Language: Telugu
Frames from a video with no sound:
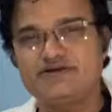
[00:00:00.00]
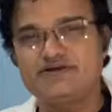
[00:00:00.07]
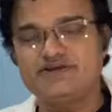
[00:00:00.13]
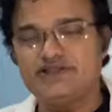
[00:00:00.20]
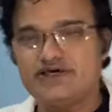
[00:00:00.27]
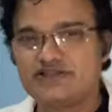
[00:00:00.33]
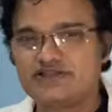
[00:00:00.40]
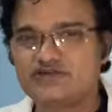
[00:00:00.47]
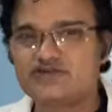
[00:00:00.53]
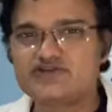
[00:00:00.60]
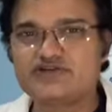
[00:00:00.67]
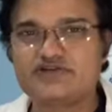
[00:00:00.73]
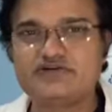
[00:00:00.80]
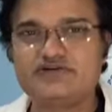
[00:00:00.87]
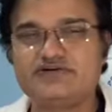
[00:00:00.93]
నా
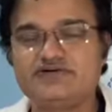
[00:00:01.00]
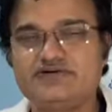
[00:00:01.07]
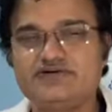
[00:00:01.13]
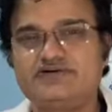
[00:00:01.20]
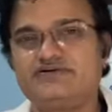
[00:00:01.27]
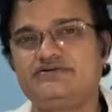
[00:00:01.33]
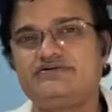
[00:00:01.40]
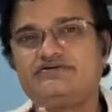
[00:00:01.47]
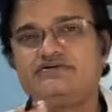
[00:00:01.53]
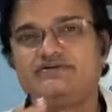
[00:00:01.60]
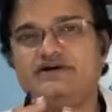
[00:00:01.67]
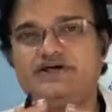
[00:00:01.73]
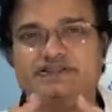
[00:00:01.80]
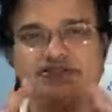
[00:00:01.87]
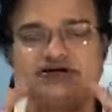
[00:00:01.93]
దృష్టిలో
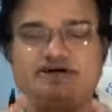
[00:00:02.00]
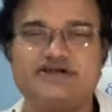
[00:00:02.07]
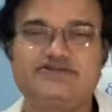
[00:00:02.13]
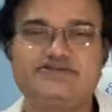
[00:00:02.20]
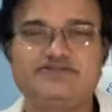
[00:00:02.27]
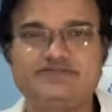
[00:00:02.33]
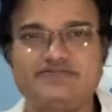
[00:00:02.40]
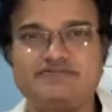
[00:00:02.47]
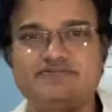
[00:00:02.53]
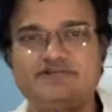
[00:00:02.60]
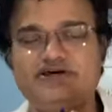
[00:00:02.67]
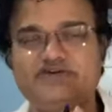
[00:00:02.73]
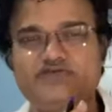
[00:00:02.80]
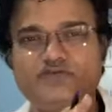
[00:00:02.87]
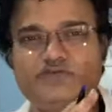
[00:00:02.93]
అంత కాదు
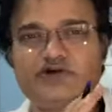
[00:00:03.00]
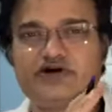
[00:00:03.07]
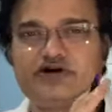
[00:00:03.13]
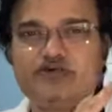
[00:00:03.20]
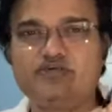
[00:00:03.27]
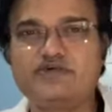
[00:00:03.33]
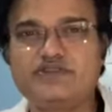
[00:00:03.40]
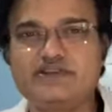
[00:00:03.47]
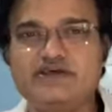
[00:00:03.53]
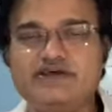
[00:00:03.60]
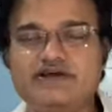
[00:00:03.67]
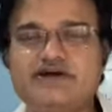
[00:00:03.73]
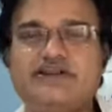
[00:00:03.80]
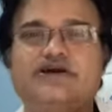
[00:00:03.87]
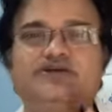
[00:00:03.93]
దాని ఉపయోగం ఉంది
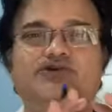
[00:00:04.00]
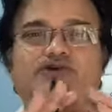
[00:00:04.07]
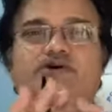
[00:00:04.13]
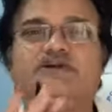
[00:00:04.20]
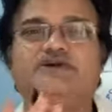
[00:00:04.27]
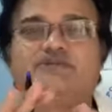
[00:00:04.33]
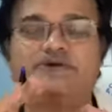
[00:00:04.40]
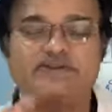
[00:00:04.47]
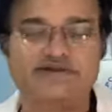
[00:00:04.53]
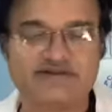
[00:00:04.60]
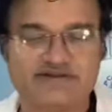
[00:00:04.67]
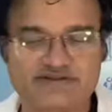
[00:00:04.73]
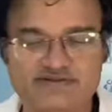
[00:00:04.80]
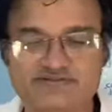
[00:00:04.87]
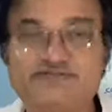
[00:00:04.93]
కానీ అదొక్కటే
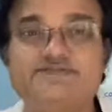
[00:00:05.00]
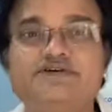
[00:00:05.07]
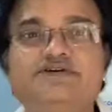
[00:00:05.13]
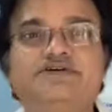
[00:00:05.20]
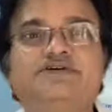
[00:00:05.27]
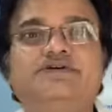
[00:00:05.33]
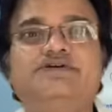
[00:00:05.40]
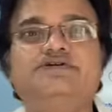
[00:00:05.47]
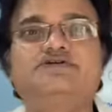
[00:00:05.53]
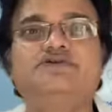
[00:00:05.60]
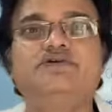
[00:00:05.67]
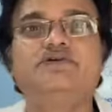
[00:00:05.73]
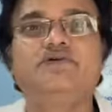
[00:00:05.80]
పనికిరాదు సో